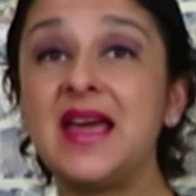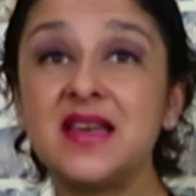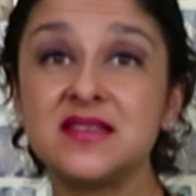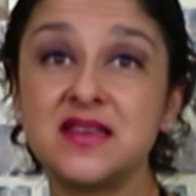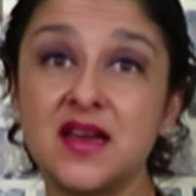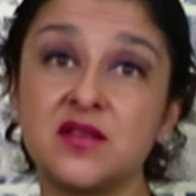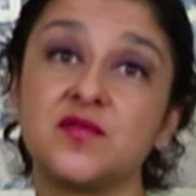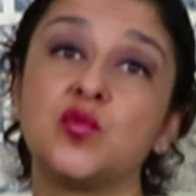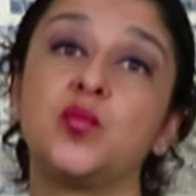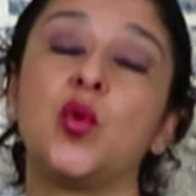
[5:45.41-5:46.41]

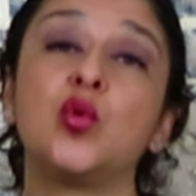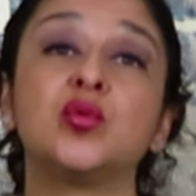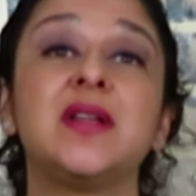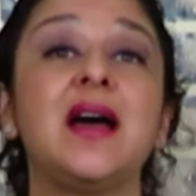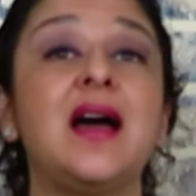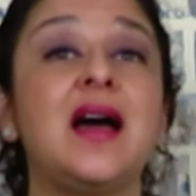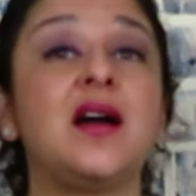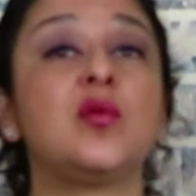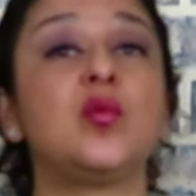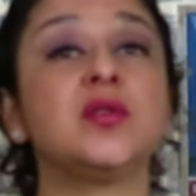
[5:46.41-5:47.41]
Reserve um pouco da
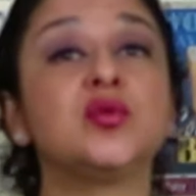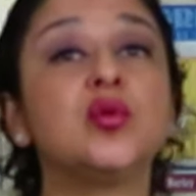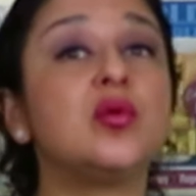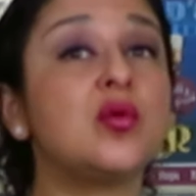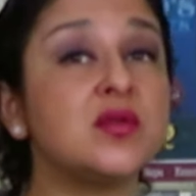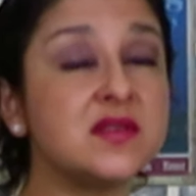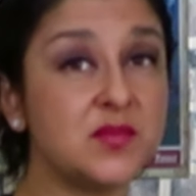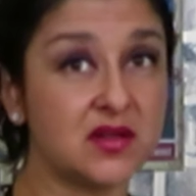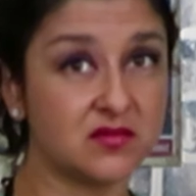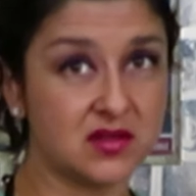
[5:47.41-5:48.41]
água do
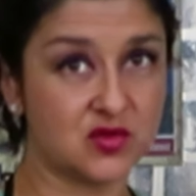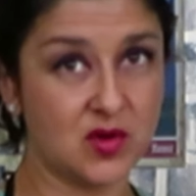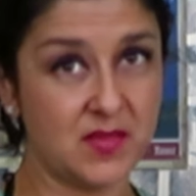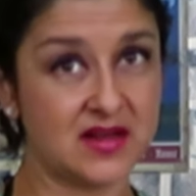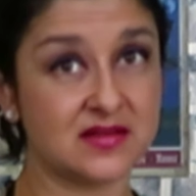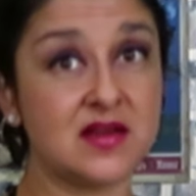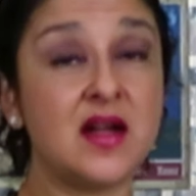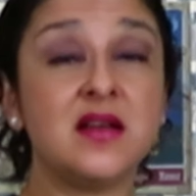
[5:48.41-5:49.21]
cozimento da sua massa